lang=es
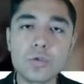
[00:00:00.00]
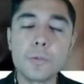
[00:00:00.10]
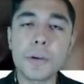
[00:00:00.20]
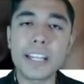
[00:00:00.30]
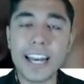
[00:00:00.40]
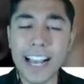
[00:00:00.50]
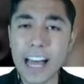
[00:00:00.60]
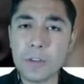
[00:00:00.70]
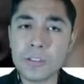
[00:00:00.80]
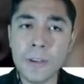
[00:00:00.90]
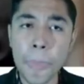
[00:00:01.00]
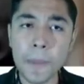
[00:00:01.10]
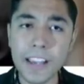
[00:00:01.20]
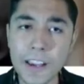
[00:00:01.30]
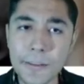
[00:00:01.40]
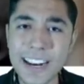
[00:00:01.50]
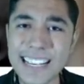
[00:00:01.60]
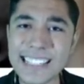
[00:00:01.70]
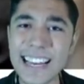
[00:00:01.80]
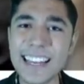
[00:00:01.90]
superdelegados iban a
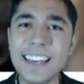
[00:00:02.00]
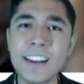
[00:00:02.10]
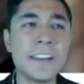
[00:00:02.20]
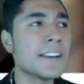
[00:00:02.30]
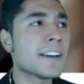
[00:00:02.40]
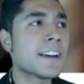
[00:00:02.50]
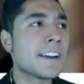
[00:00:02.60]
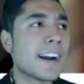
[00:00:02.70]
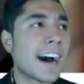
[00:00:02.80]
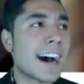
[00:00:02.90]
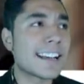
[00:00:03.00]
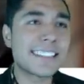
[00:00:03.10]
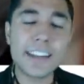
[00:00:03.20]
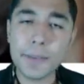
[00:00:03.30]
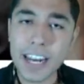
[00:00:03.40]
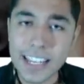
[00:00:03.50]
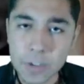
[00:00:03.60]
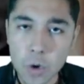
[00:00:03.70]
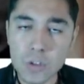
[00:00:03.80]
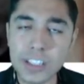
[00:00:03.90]
salir a hacer bien
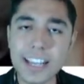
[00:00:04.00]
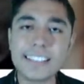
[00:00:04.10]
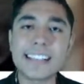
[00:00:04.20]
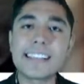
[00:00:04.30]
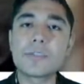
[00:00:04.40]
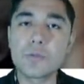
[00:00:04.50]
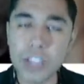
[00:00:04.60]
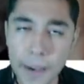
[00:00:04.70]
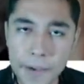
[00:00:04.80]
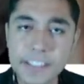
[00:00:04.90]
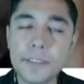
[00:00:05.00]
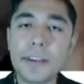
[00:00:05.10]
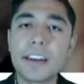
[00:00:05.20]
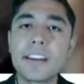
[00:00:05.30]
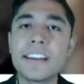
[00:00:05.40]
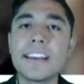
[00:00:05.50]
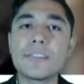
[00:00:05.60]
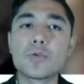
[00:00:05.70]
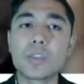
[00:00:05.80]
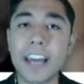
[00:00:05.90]
las cosas, a hacer su chamba, a hacer bien
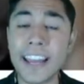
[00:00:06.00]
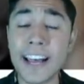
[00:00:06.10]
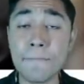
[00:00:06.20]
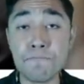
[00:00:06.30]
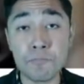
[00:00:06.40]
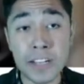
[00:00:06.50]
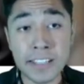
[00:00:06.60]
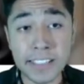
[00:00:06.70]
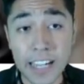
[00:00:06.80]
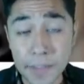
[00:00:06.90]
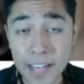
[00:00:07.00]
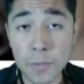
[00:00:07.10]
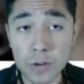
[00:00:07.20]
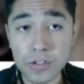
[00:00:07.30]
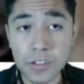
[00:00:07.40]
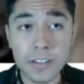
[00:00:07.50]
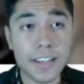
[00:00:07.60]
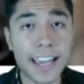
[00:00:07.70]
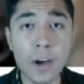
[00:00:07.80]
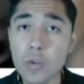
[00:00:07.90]
su tarea. Sabíamos
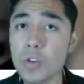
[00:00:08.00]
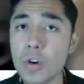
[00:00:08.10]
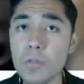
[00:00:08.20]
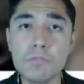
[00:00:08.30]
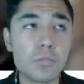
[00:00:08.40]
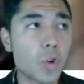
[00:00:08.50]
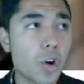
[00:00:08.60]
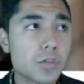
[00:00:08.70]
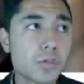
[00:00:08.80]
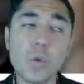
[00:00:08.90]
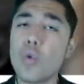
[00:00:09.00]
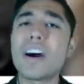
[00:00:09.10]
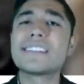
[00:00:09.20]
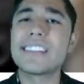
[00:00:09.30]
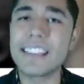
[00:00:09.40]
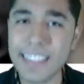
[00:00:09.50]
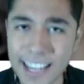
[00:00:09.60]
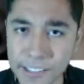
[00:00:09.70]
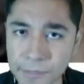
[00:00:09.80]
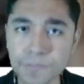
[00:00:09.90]
que uno, dos o hasta
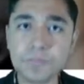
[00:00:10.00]
tres